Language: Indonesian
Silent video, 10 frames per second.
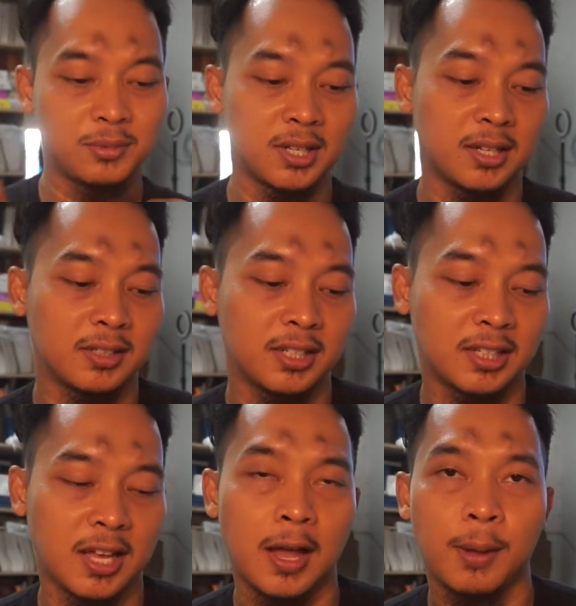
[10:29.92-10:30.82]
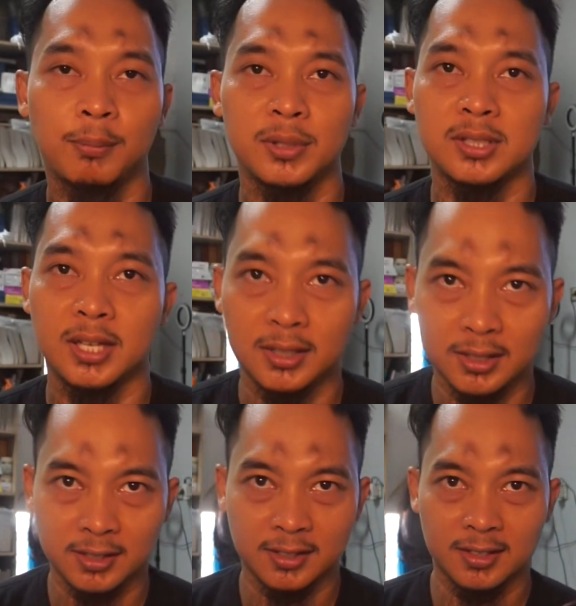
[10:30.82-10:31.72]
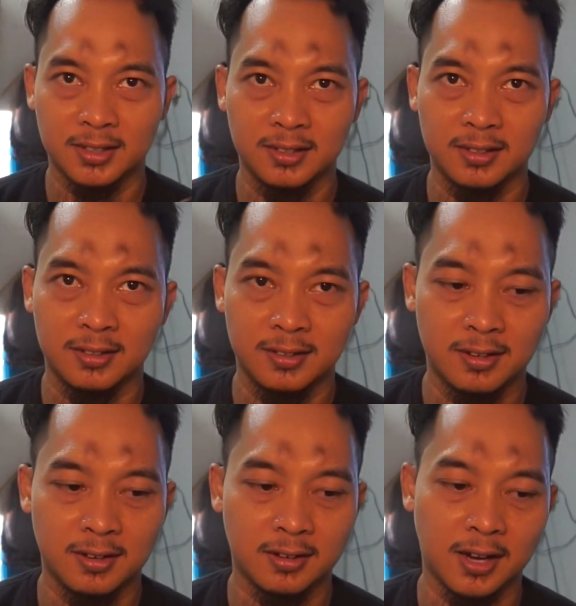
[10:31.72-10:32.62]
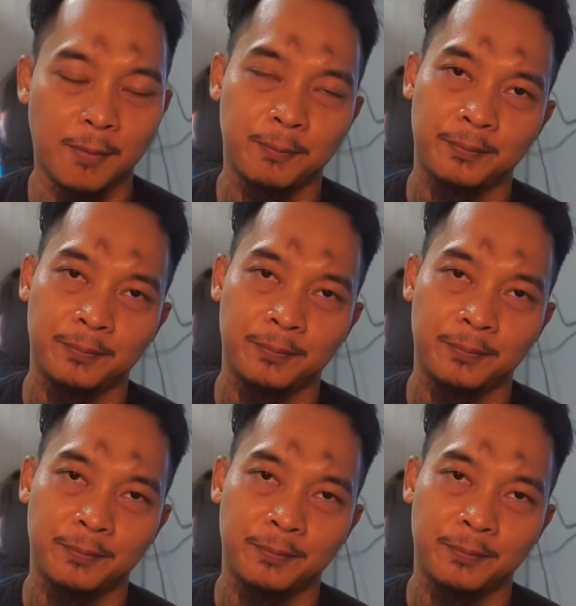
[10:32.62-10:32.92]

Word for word: dan kita pencet lengkap